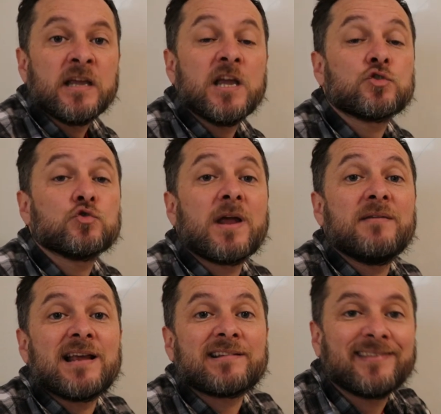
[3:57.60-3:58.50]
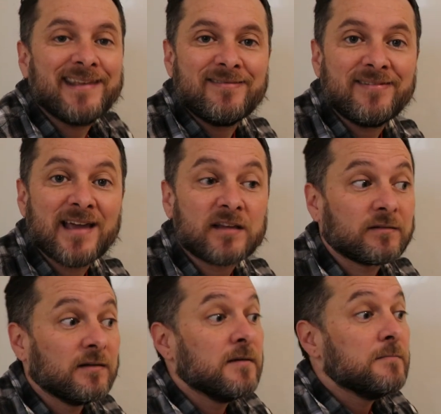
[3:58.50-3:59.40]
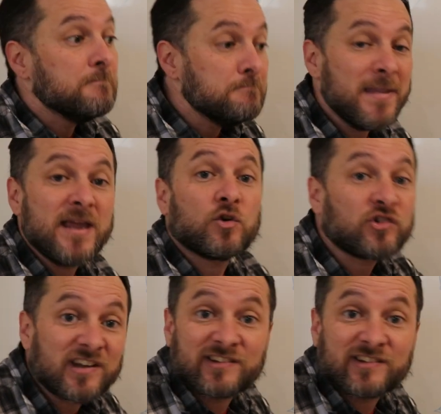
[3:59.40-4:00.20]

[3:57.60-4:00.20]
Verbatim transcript: es una de las ciencias menos